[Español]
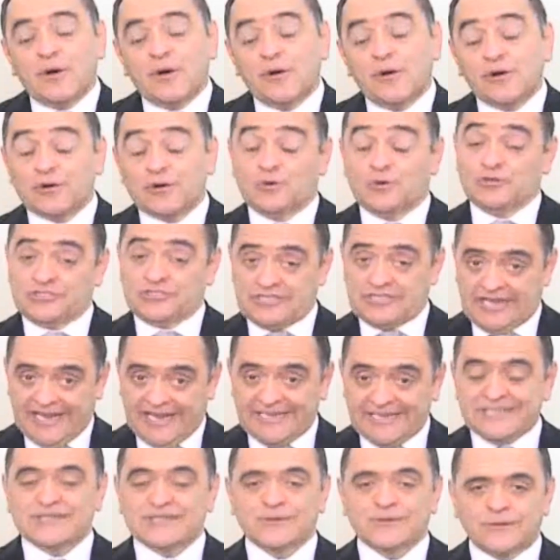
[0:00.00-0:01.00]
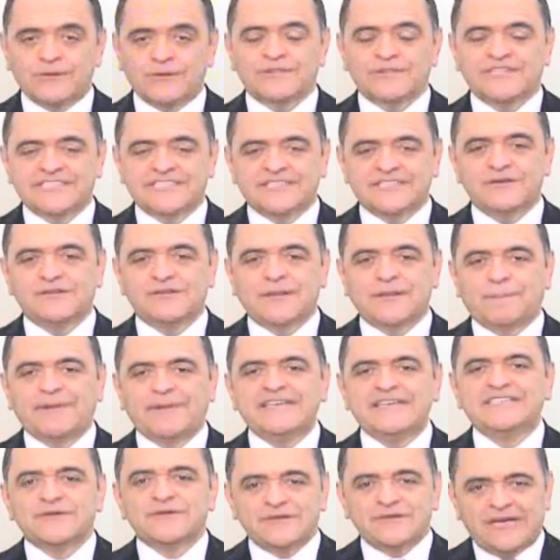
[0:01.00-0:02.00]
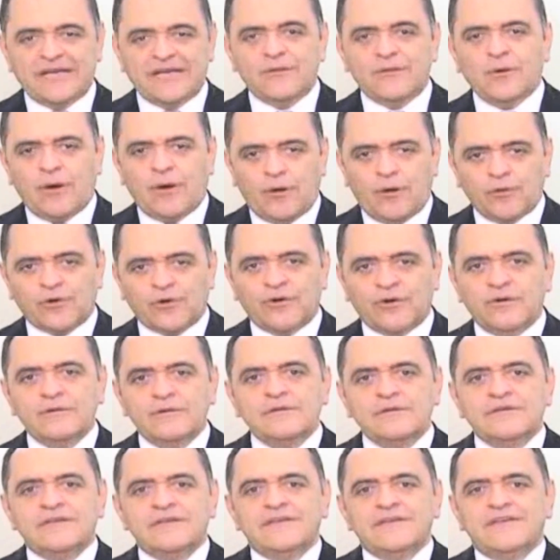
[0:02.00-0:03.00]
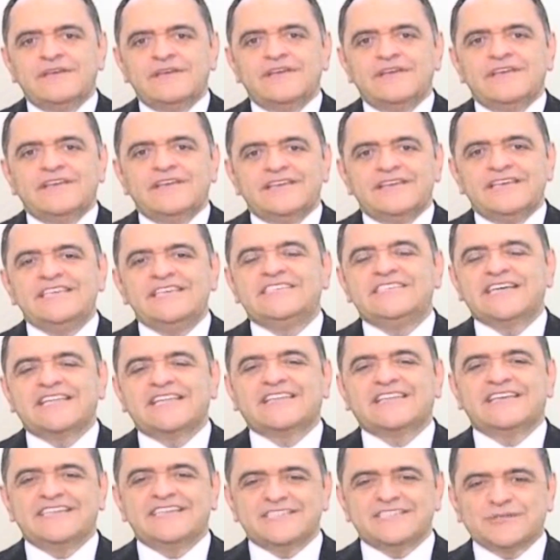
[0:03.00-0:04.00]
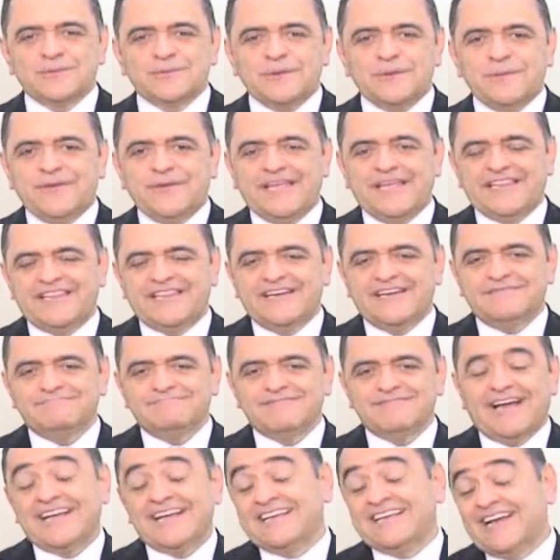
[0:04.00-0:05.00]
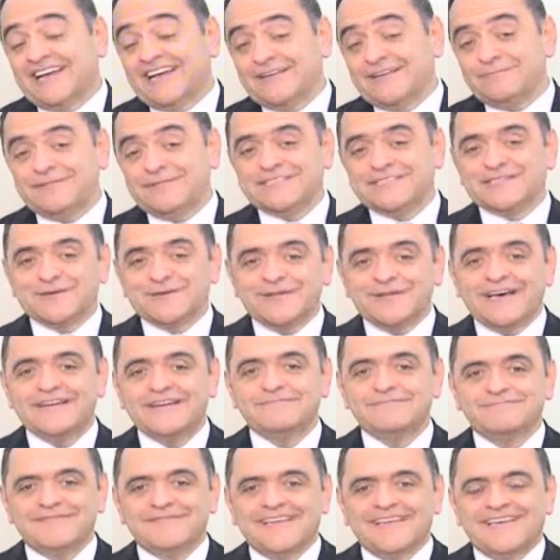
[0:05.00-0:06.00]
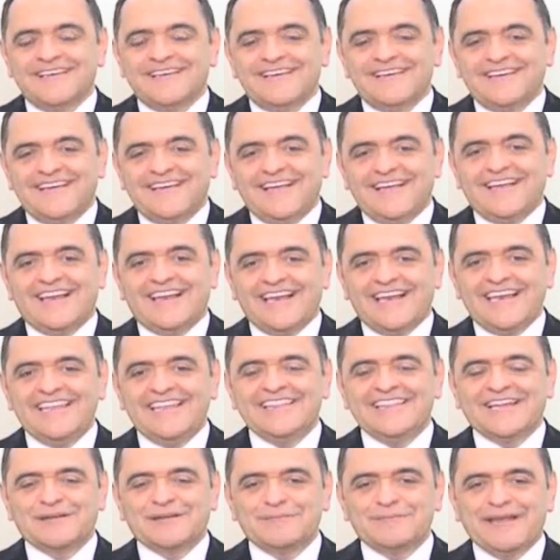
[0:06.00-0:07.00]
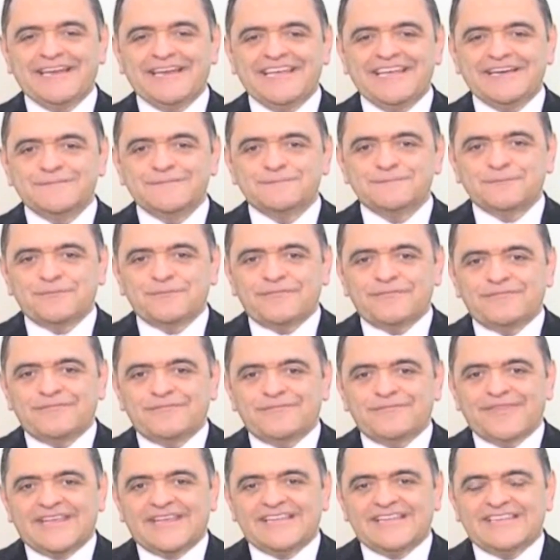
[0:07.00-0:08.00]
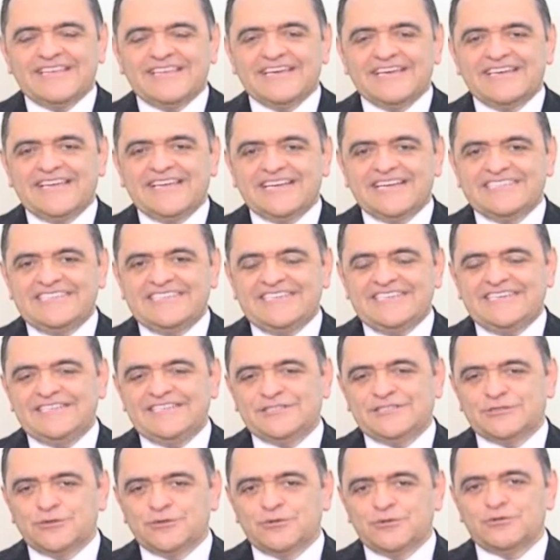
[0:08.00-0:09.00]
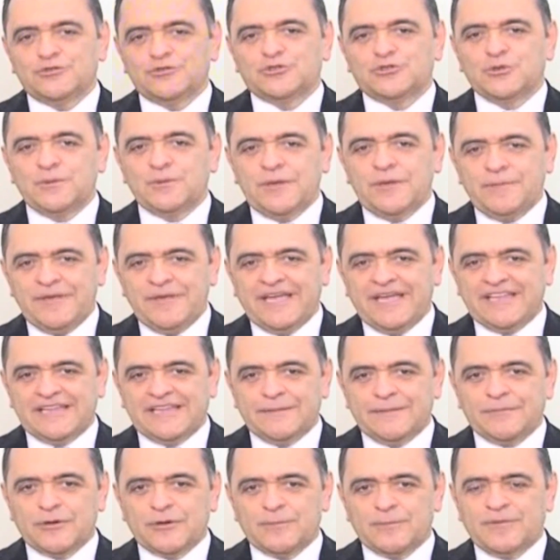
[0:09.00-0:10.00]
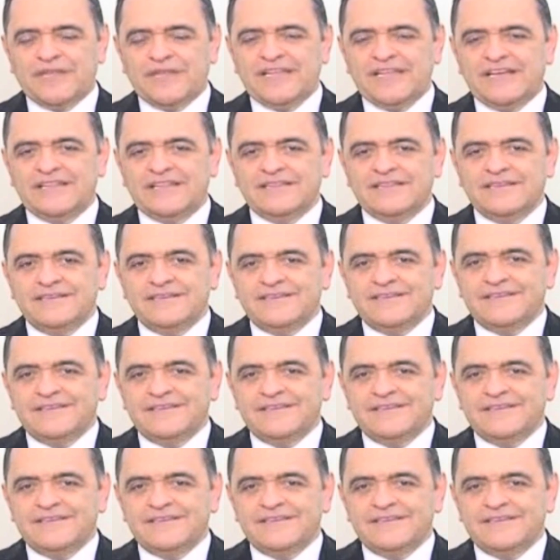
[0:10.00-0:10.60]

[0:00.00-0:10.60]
ahorros en su condición de pensionado, ahorró y ya tiene su vivienda, allá en mi ciudad, en la linda Armenia. Tiene allí su, su vivienda en propiedad.